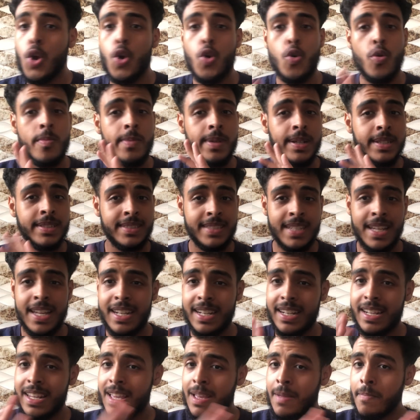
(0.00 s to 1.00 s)

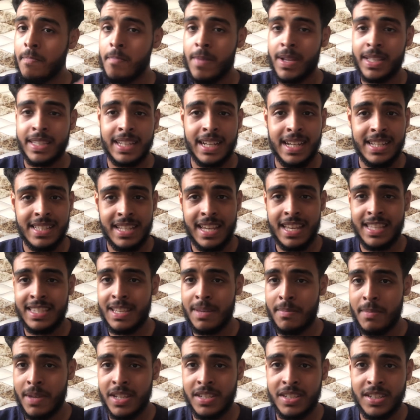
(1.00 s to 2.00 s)
ومازال ما دخلت حتى
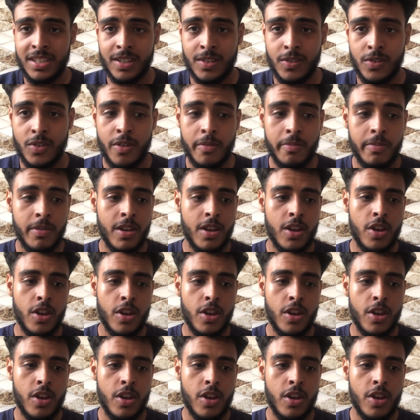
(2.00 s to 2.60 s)
مع شي كلوب